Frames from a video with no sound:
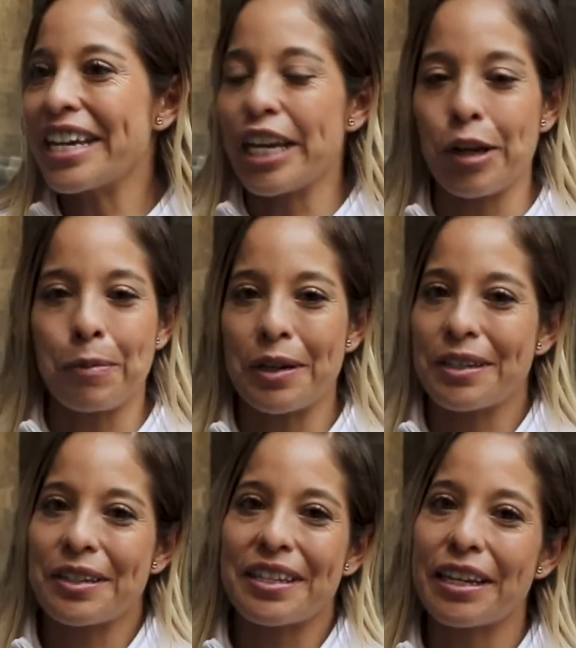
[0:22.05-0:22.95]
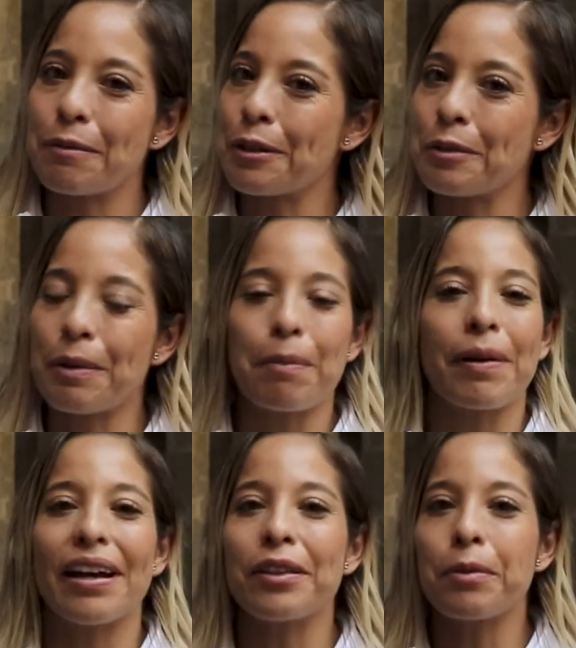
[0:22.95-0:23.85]
y pues nos seguimos
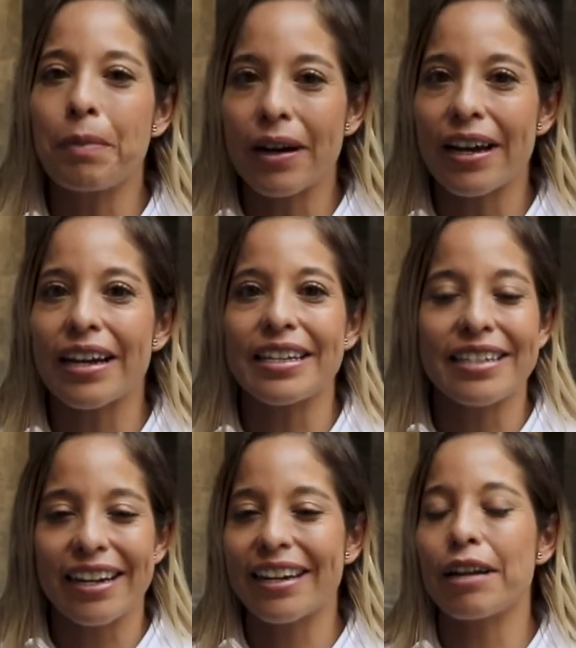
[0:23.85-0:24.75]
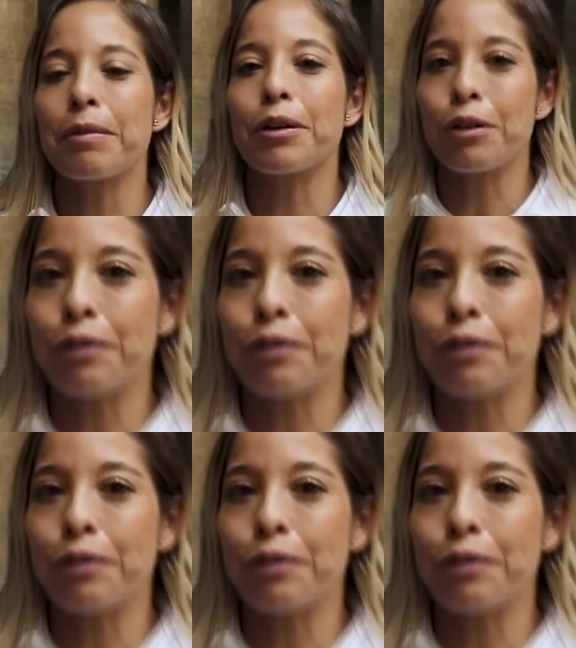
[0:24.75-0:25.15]
preparando para estar en la mejor